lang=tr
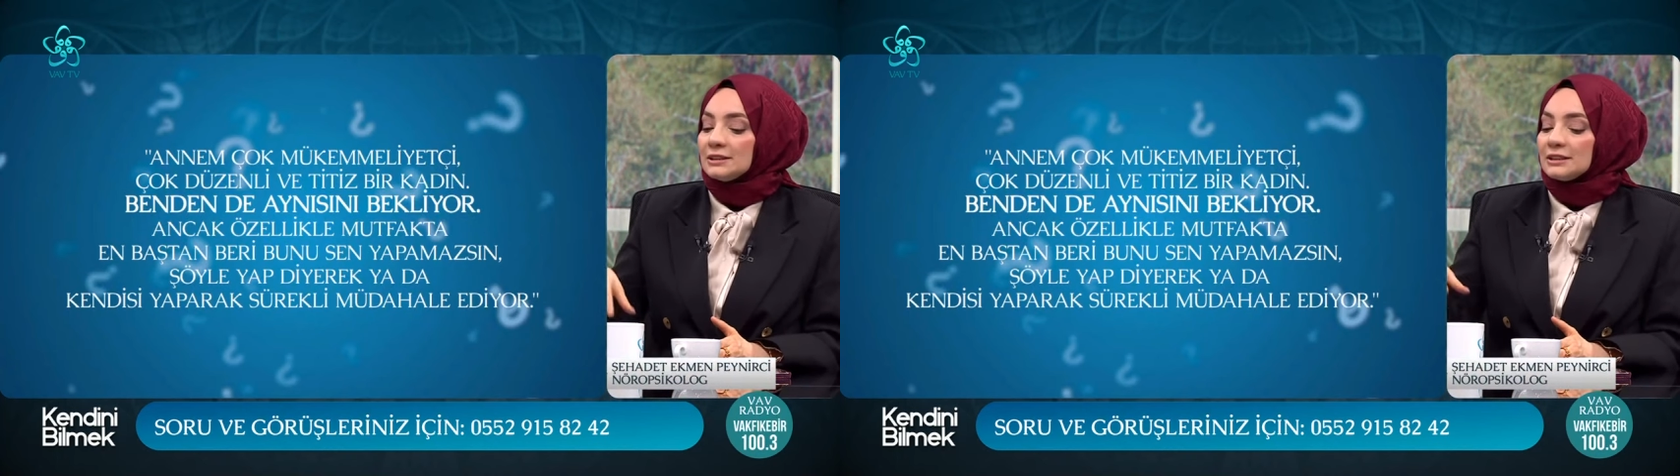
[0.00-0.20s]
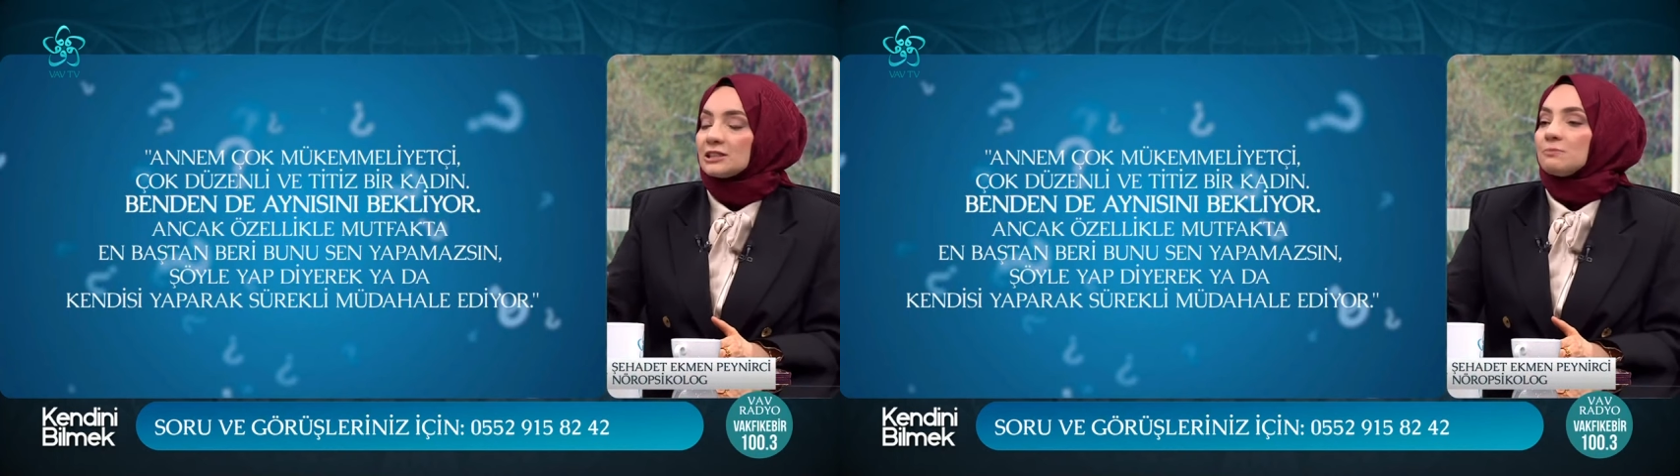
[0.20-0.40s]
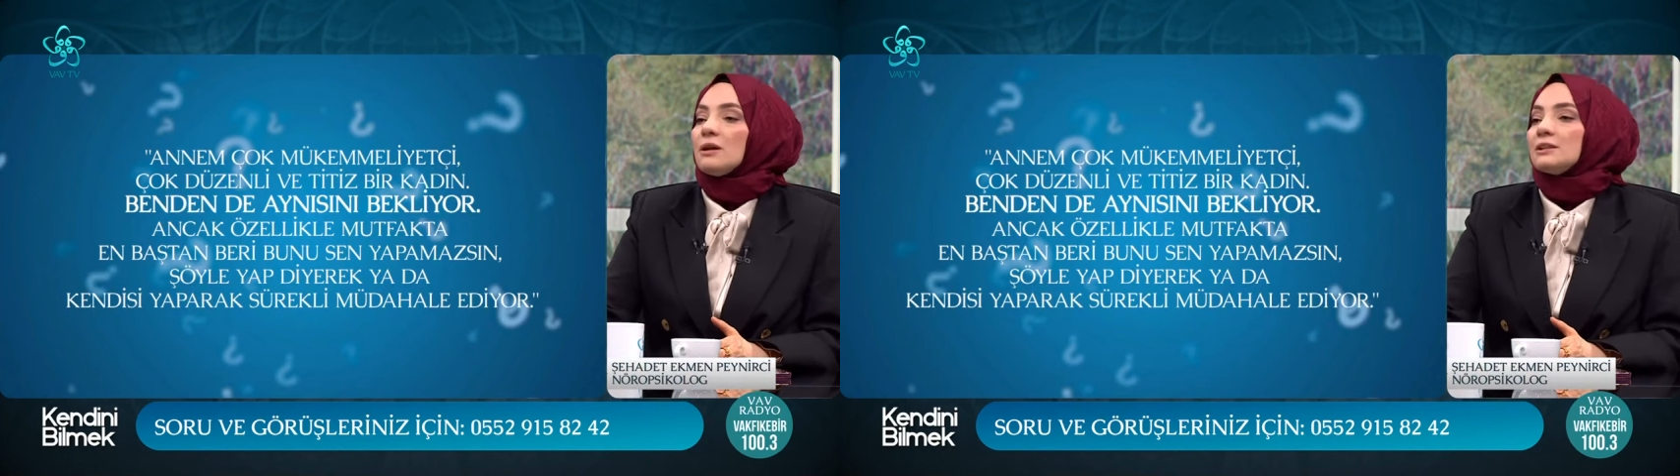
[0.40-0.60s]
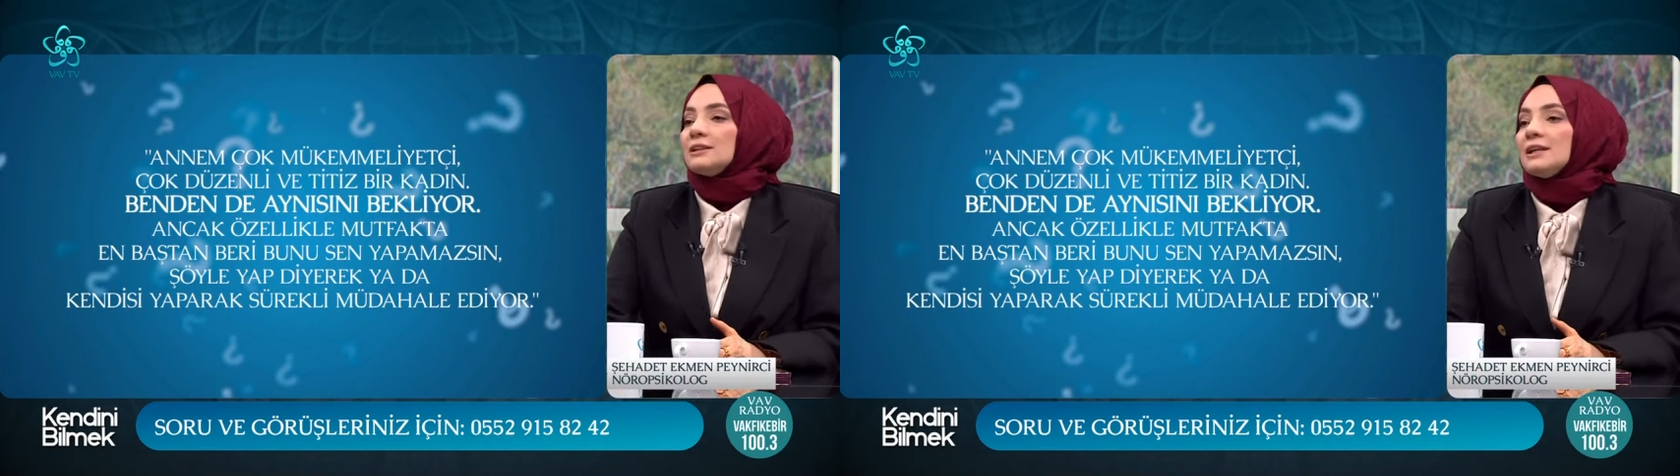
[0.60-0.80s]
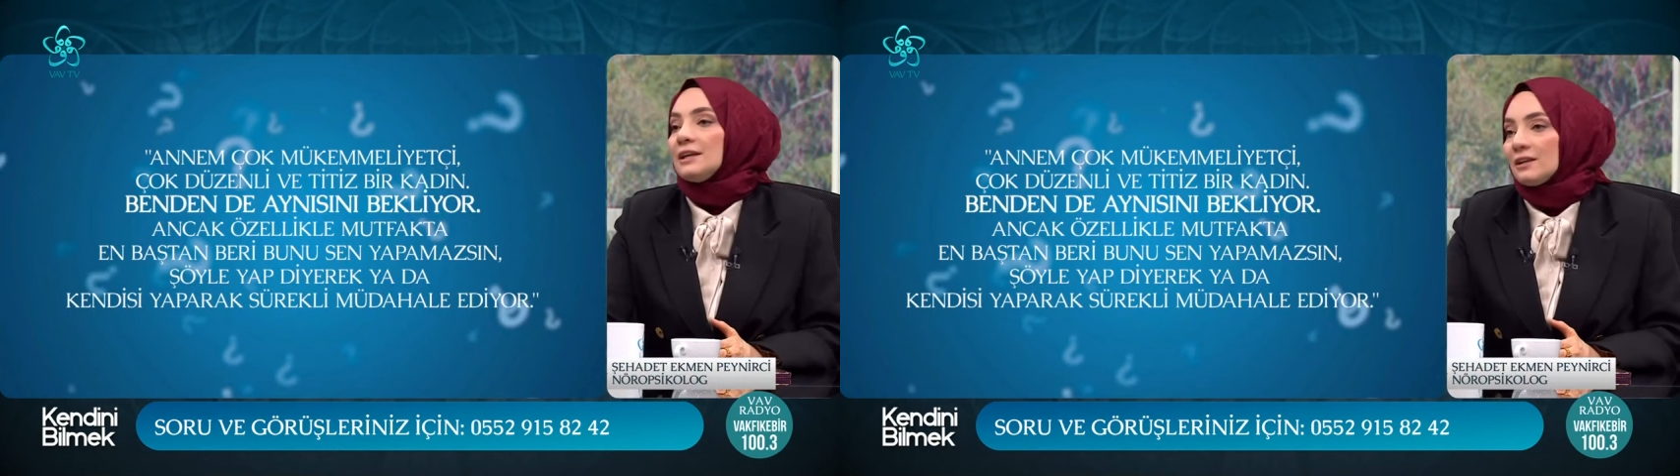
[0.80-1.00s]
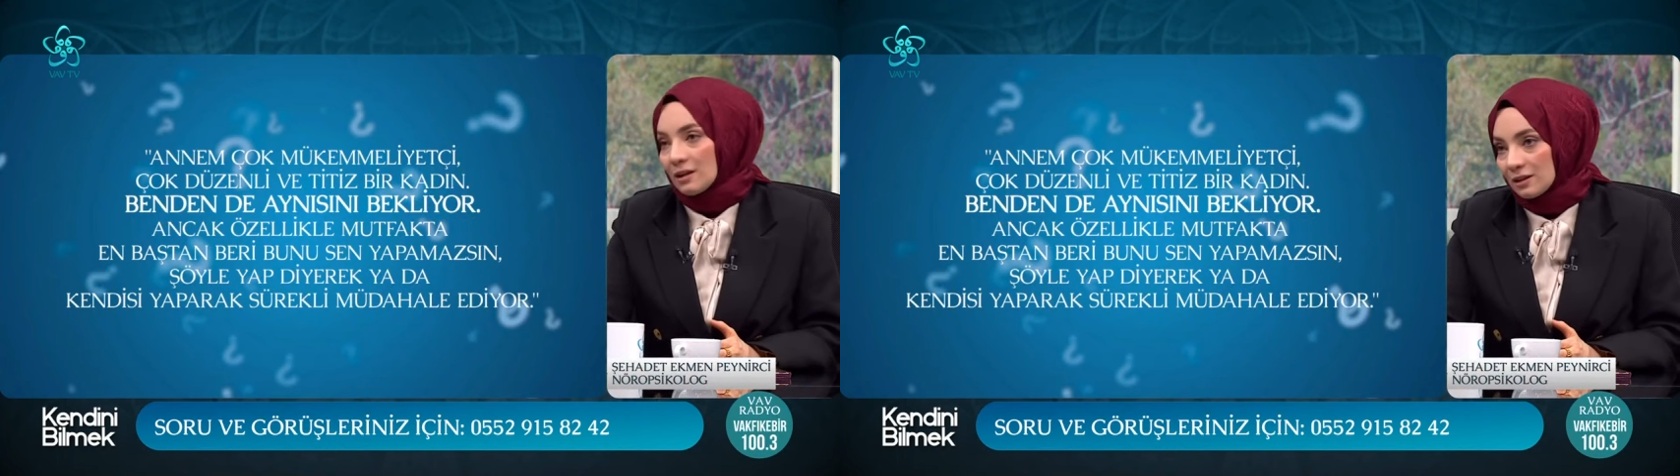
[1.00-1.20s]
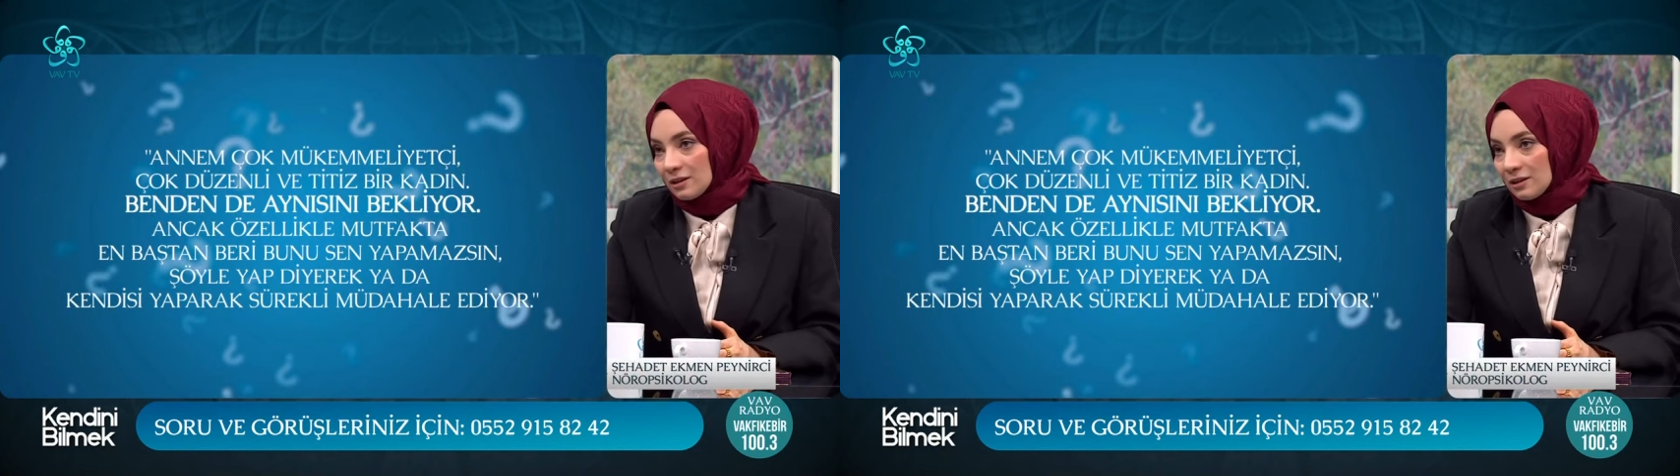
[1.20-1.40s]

ispatlayarak